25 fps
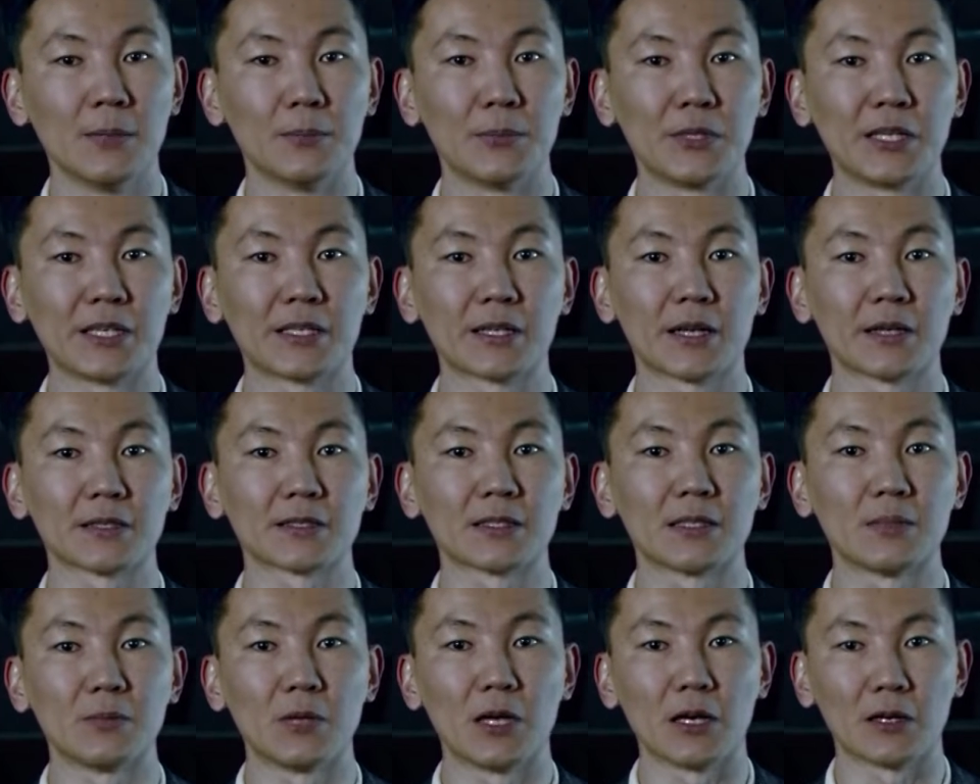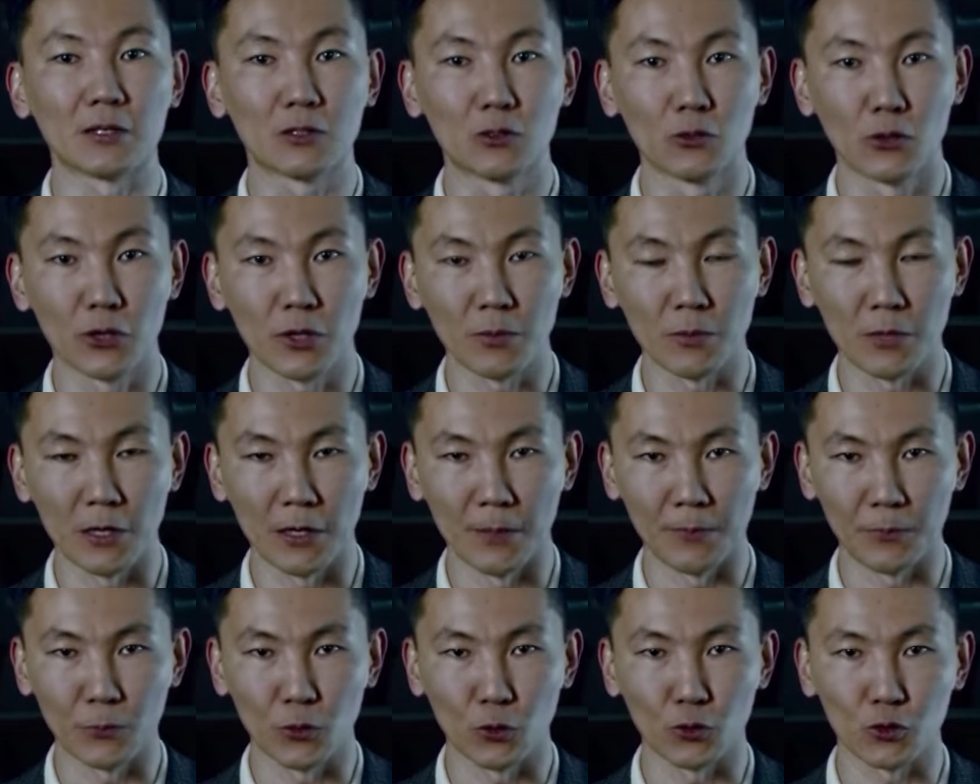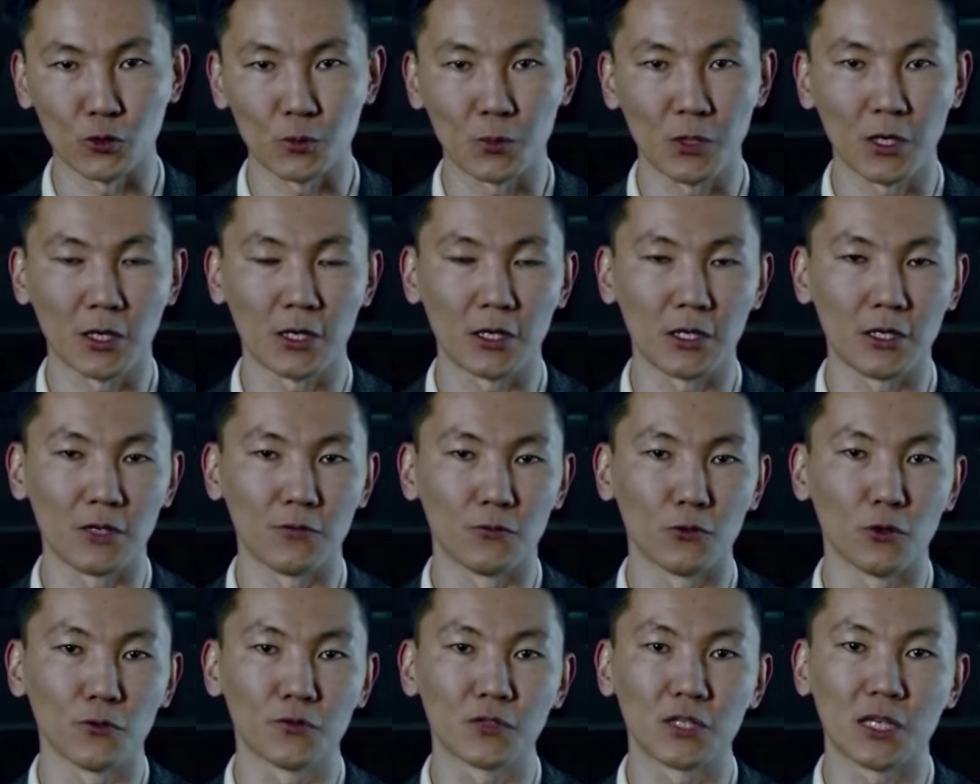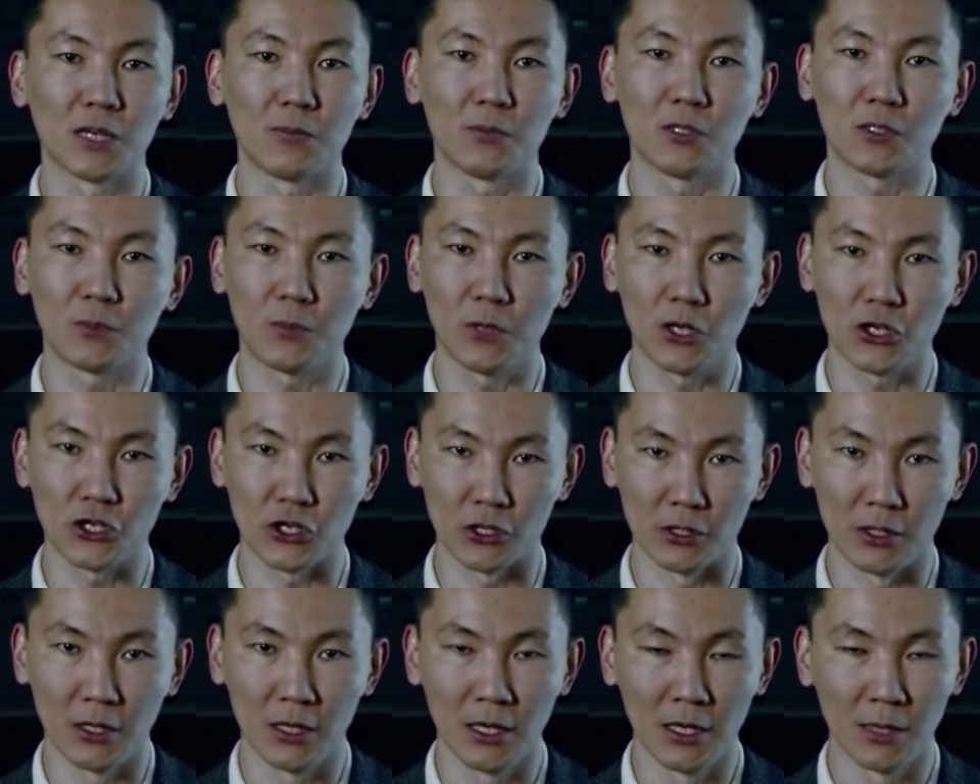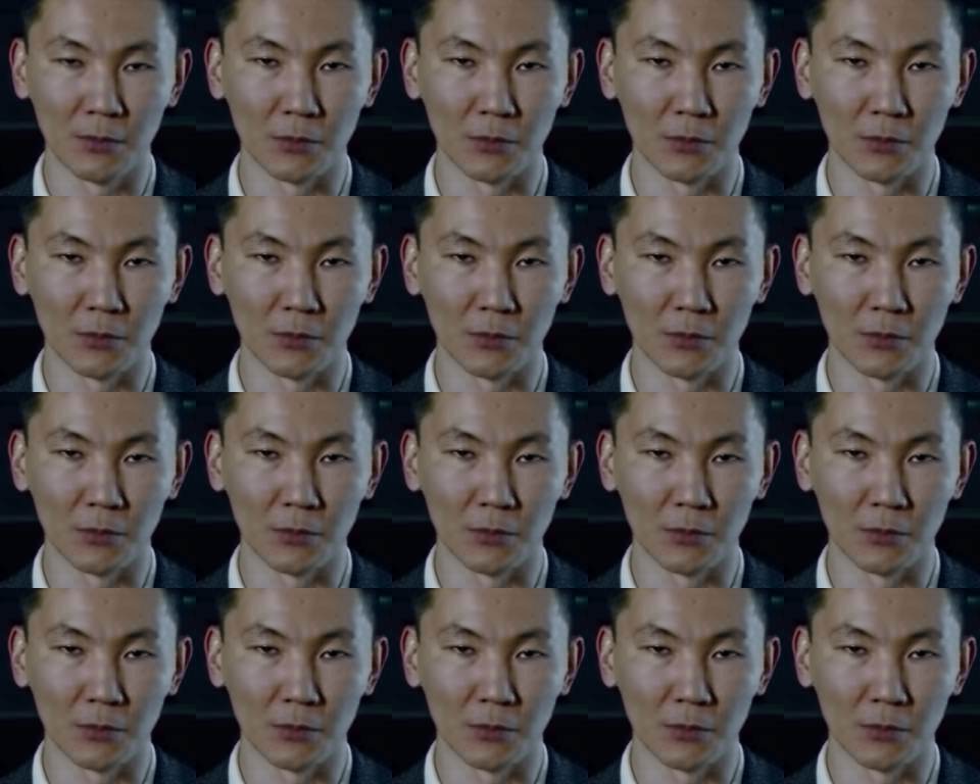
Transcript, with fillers: прекрасными актерами, то успех и вовсе обеспечен,